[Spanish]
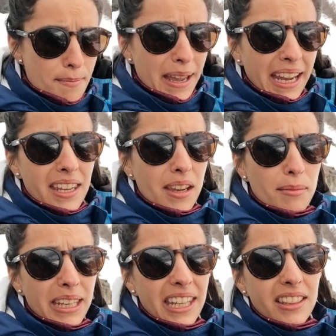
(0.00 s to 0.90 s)
pequeña
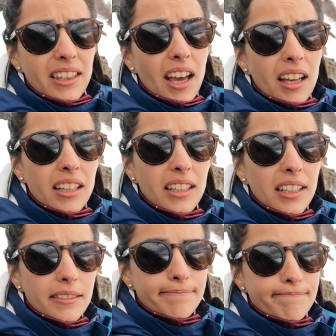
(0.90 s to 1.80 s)
merienda
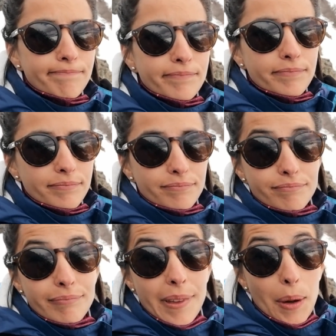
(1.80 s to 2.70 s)
y mm,
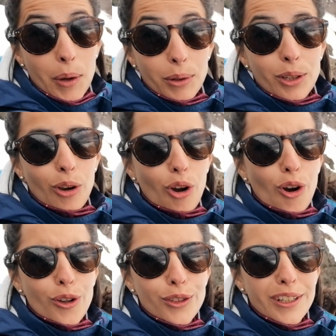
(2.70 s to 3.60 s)
haber visto los
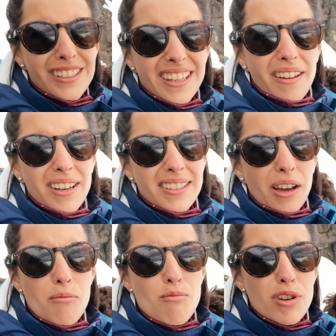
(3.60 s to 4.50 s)
cóndores y haberle
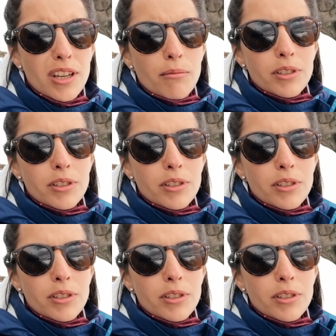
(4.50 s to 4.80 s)
sacado muchas,